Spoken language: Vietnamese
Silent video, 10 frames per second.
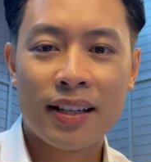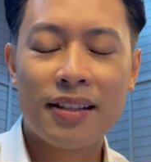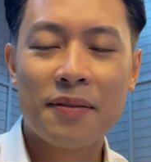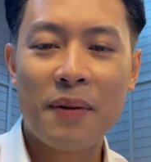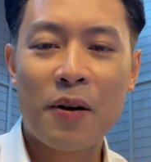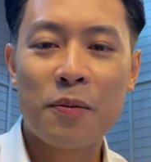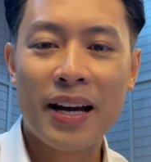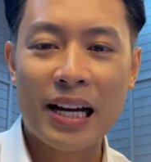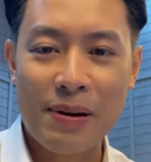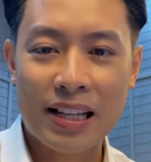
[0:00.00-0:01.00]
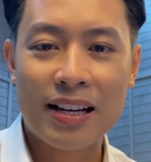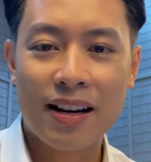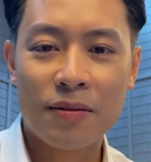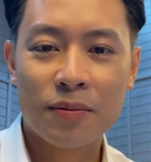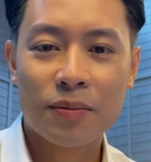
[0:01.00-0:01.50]
thế nhưng mà hôm nay các bạn thấy
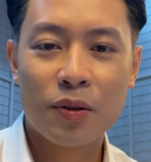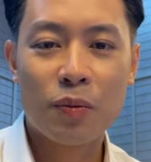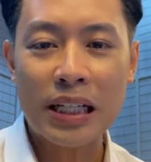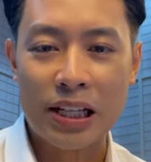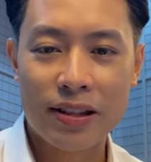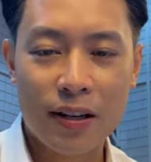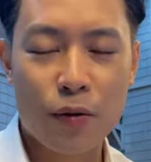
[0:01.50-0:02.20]
không đúng là thời tiết